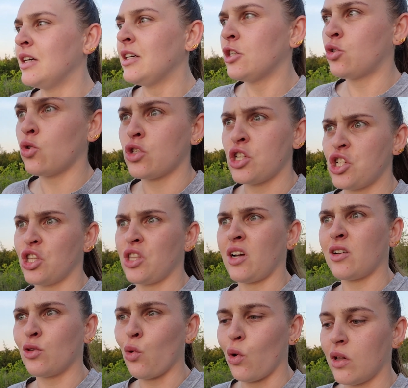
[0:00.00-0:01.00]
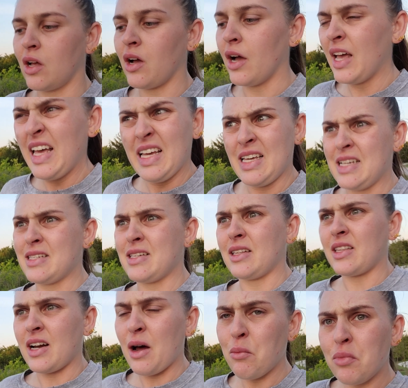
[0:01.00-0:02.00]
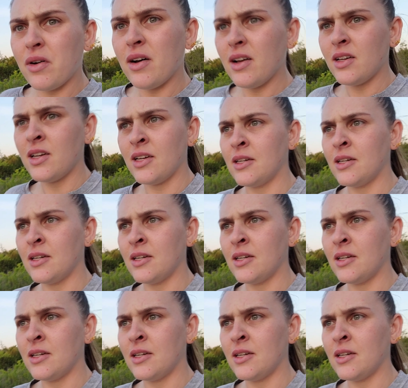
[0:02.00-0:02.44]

что значит так долго? Из-за Трампа